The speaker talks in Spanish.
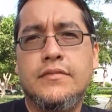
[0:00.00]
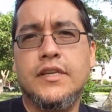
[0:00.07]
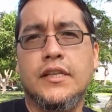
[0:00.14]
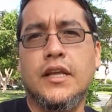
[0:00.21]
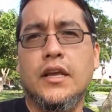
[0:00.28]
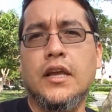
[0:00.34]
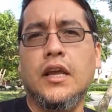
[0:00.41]

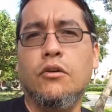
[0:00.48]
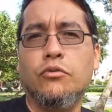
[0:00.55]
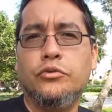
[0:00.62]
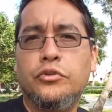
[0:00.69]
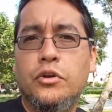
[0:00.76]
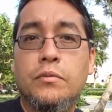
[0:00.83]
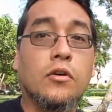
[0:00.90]
si te
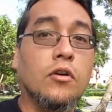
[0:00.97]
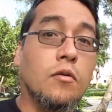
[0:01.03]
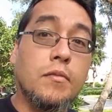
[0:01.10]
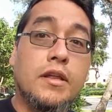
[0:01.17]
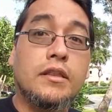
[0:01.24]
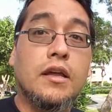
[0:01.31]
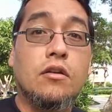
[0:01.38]
gustó,
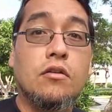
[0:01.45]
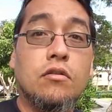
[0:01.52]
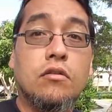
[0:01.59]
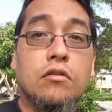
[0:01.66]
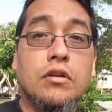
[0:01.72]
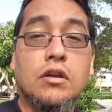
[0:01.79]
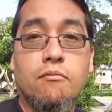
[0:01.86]

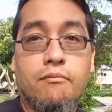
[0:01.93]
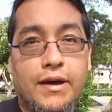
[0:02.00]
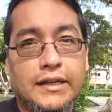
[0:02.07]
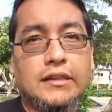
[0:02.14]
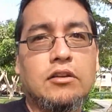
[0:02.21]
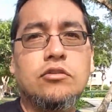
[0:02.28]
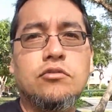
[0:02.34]
coméntalo y
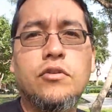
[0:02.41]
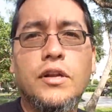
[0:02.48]
compártelo en tus